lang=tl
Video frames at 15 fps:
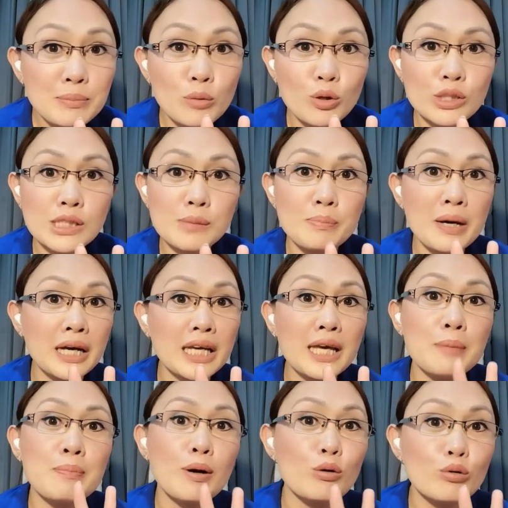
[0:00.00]
mo sa
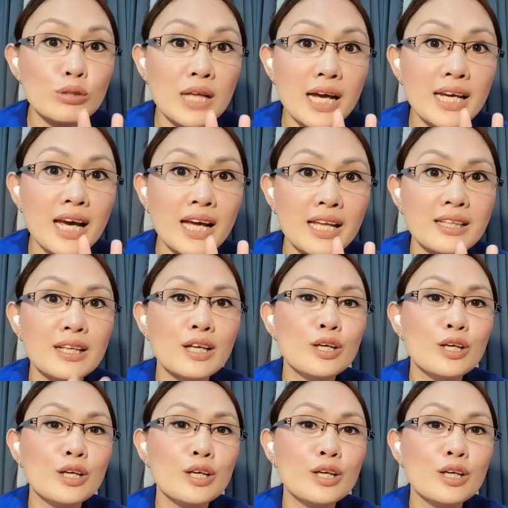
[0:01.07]
pakikipag-ugnayan.